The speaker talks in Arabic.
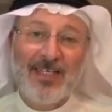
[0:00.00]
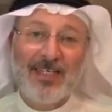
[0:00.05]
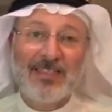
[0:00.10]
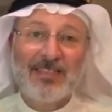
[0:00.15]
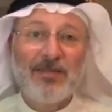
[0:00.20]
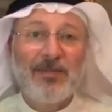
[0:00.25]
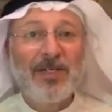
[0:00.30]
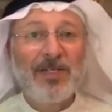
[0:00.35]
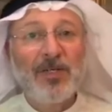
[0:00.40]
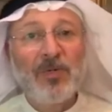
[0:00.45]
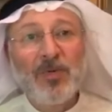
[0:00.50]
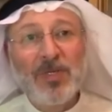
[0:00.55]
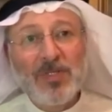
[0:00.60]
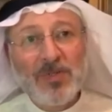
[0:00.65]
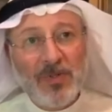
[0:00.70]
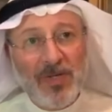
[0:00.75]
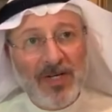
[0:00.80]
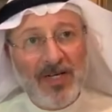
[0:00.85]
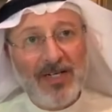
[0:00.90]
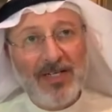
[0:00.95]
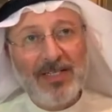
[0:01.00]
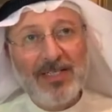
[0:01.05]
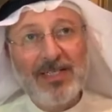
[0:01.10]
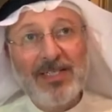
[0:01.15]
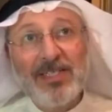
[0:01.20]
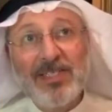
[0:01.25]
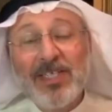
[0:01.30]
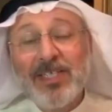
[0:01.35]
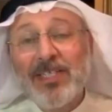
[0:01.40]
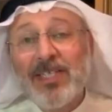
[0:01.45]
طبعا هو سؤال
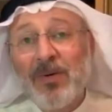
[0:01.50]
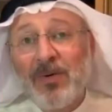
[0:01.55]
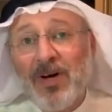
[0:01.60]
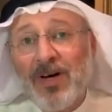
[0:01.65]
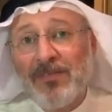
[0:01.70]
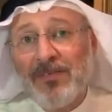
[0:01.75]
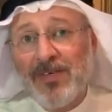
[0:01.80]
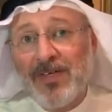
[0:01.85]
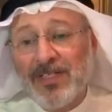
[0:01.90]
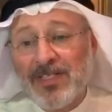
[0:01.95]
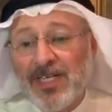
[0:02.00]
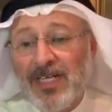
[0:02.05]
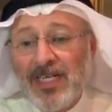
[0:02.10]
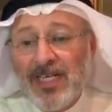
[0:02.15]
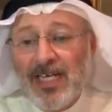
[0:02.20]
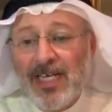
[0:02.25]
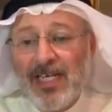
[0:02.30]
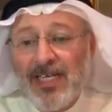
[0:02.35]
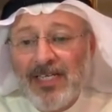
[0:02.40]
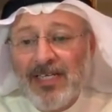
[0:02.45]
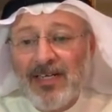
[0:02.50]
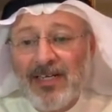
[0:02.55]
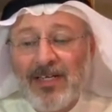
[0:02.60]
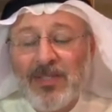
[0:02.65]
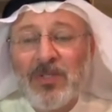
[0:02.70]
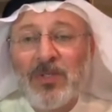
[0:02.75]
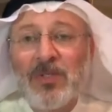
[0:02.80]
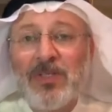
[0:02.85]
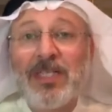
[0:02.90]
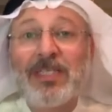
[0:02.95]
شو الدوافع شو اللي يخلي
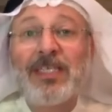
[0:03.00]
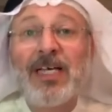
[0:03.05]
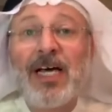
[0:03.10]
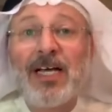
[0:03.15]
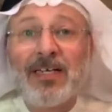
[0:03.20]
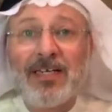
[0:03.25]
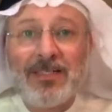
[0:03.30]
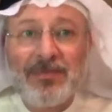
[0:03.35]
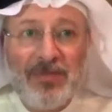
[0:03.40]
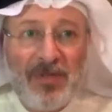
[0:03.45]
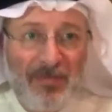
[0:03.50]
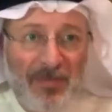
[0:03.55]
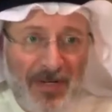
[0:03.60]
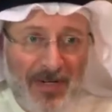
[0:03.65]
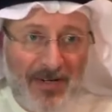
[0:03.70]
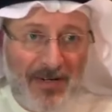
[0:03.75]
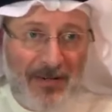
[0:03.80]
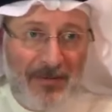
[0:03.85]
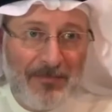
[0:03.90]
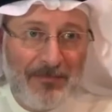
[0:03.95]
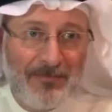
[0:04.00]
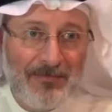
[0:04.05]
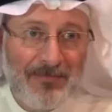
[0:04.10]
الرجل يتحرش بالمرأة